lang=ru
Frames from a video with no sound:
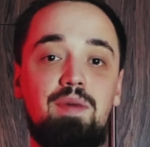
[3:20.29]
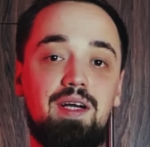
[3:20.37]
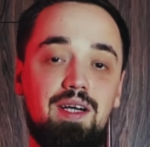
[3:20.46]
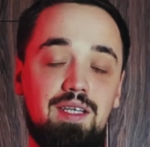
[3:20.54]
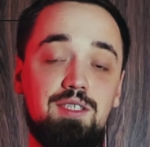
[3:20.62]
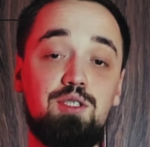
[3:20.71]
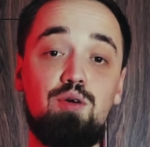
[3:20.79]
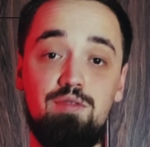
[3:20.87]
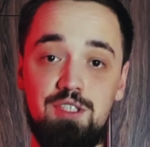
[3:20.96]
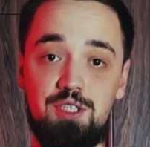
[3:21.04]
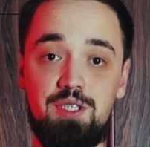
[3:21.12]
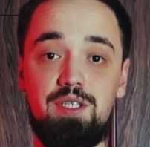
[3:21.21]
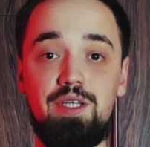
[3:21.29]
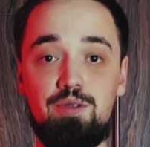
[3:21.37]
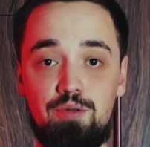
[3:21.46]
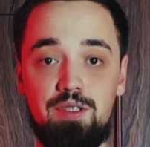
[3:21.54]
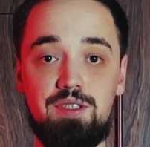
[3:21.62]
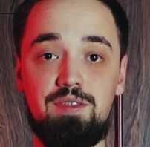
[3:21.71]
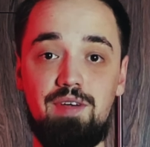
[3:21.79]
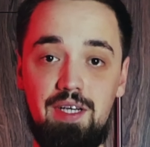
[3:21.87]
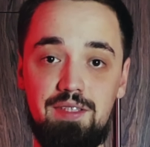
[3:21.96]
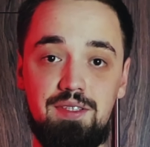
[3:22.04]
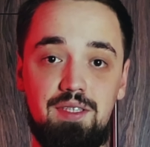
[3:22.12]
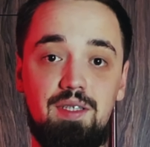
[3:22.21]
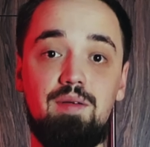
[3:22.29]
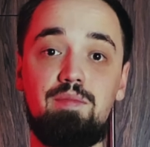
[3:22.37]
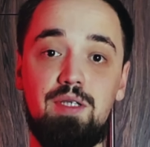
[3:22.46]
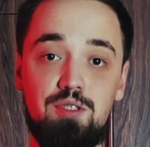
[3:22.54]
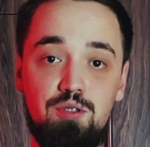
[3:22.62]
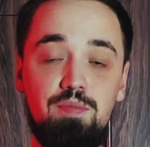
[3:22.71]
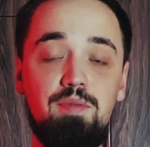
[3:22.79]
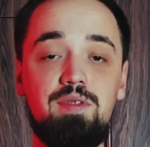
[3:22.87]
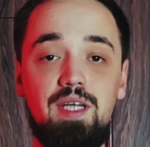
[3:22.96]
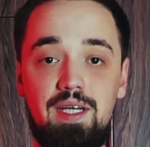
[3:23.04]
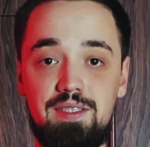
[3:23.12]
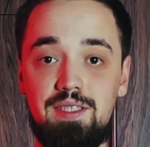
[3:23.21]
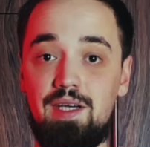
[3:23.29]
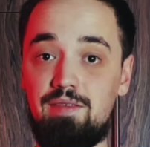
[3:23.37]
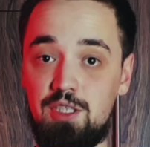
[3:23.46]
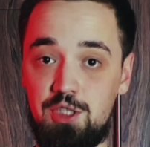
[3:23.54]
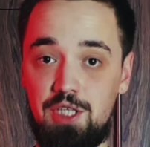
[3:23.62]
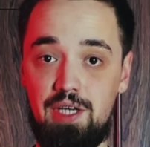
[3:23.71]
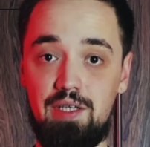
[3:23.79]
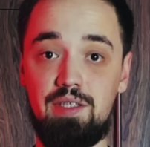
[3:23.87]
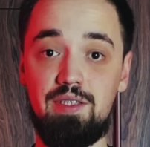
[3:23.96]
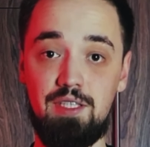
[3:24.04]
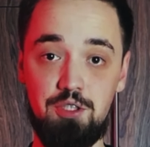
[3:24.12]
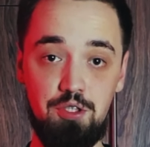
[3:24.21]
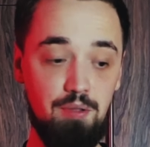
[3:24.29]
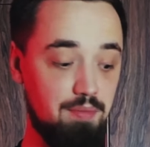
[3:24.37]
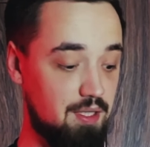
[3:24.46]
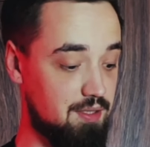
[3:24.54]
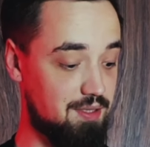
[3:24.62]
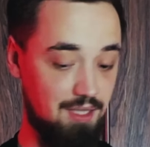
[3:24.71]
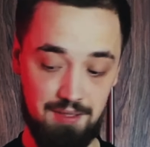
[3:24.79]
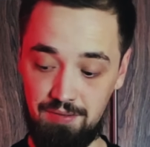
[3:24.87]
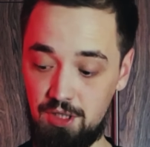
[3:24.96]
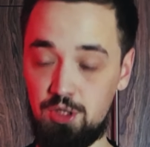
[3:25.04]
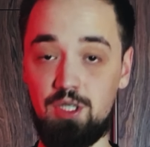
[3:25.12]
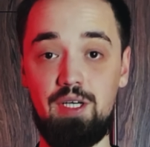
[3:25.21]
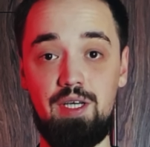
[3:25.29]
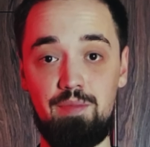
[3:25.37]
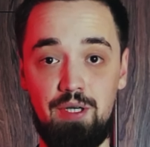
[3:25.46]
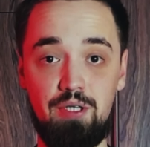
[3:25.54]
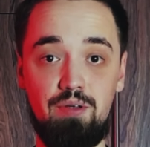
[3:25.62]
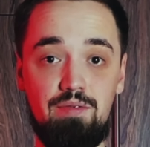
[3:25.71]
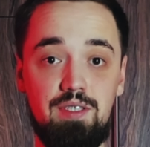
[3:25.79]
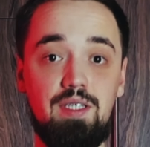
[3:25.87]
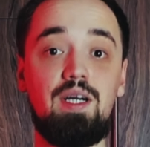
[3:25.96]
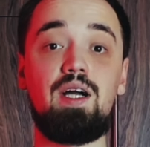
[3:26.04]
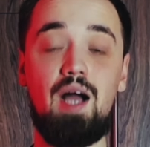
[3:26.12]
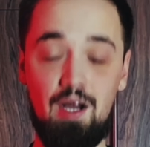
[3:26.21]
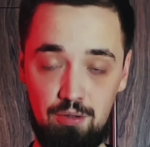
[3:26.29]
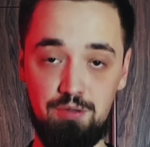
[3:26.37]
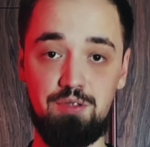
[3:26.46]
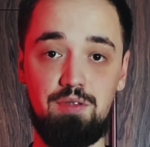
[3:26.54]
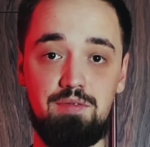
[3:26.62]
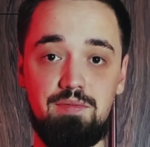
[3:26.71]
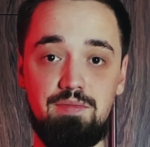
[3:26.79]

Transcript: Пока наши овощи и курица варятся, приступим к нарезке овощей. Начнем мы со свежих и маринованных огурцов.